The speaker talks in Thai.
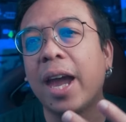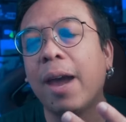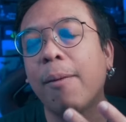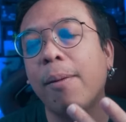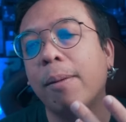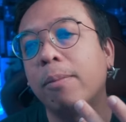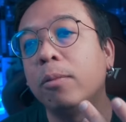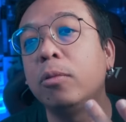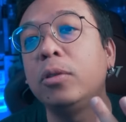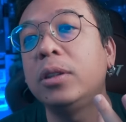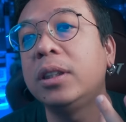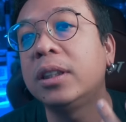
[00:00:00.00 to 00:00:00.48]
แค่
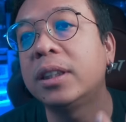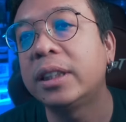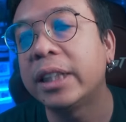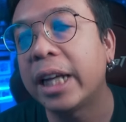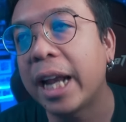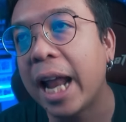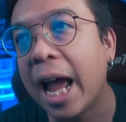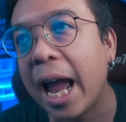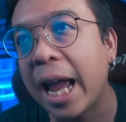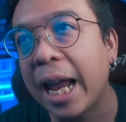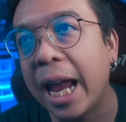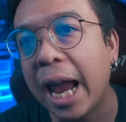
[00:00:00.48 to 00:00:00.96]
แบบรู้สึกเสี
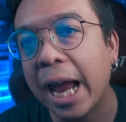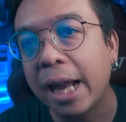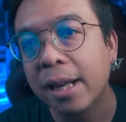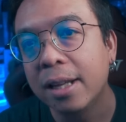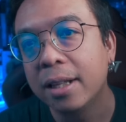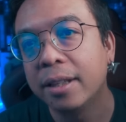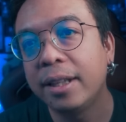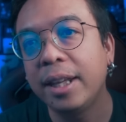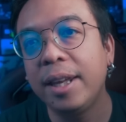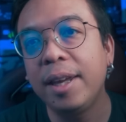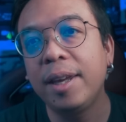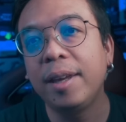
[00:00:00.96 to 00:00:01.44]
ยดายไง
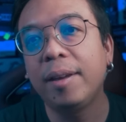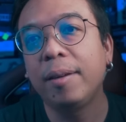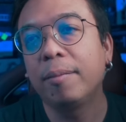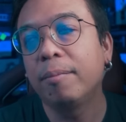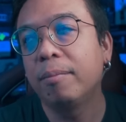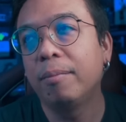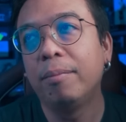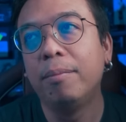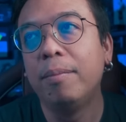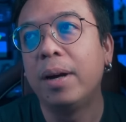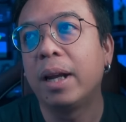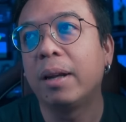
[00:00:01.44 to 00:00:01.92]
ที่
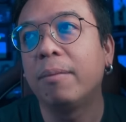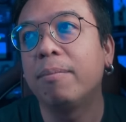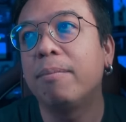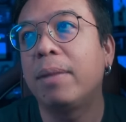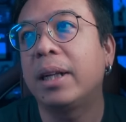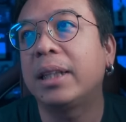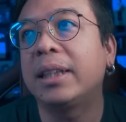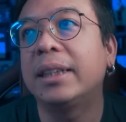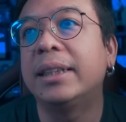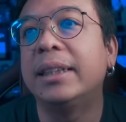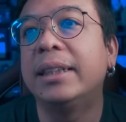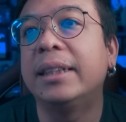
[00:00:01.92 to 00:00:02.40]
เหมือน
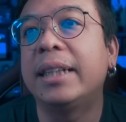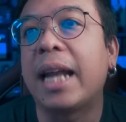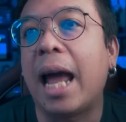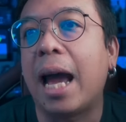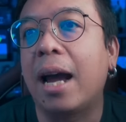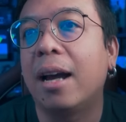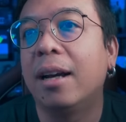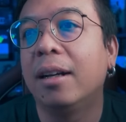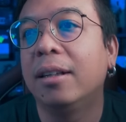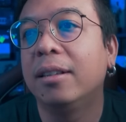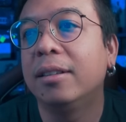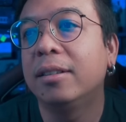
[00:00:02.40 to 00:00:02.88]
มาเจอหนั
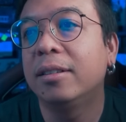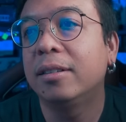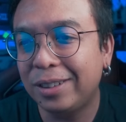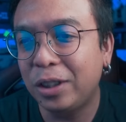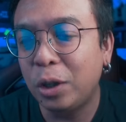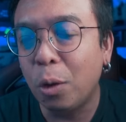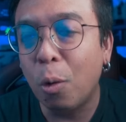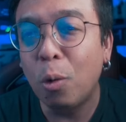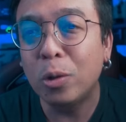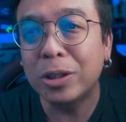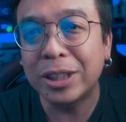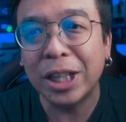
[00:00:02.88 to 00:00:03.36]
ง
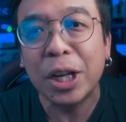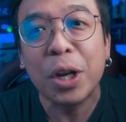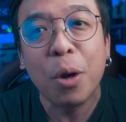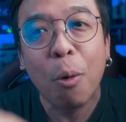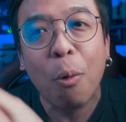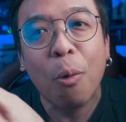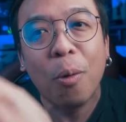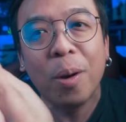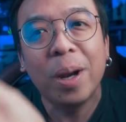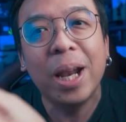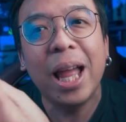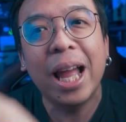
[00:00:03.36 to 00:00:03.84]
ดูส
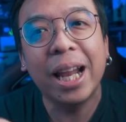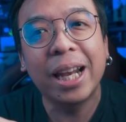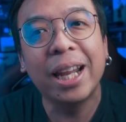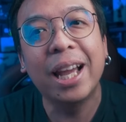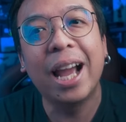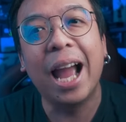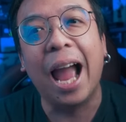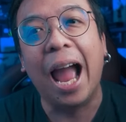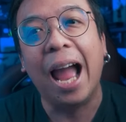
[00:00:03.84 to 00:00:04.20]
นุกเรื่องนึง